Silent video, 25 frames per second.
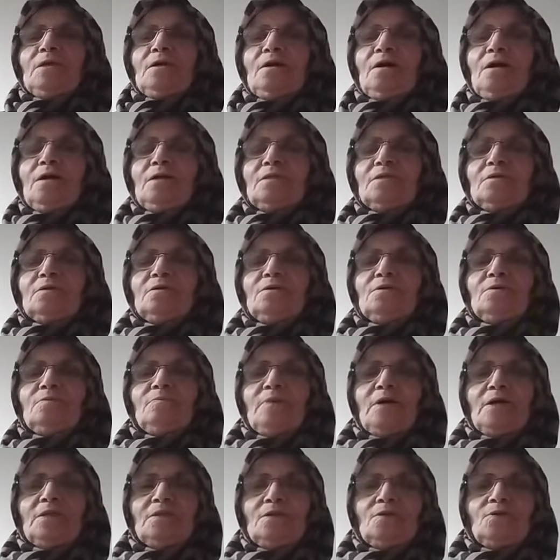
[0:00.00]
Artık
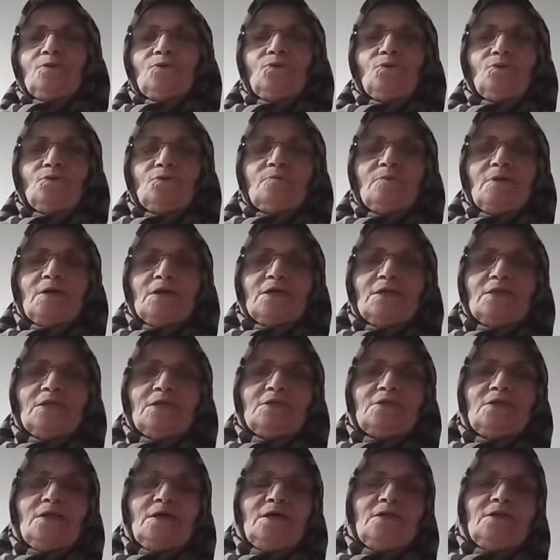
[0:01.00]
ben de yoruldum
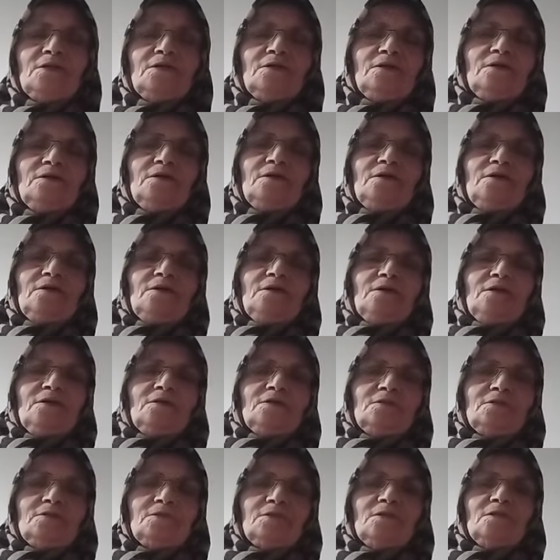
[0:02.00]
arkadaşlar.
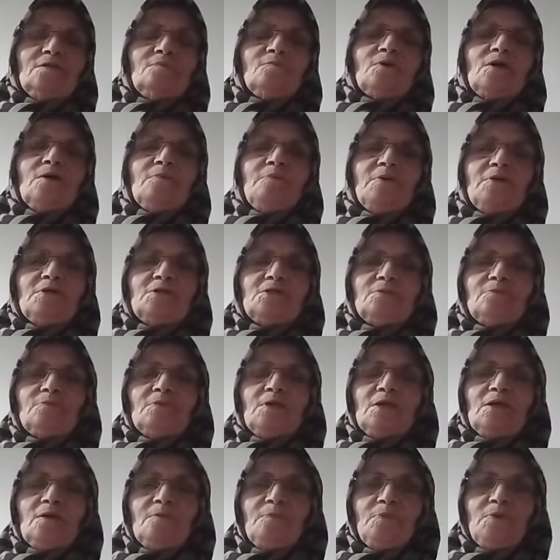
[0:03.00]
Size dedim kapanışımı
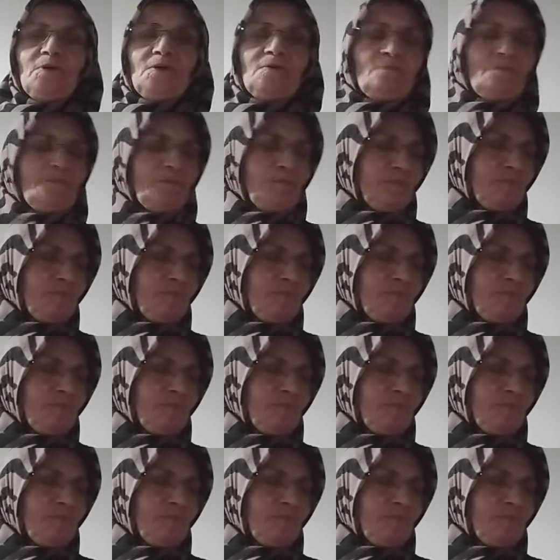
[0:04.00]
da yapayım.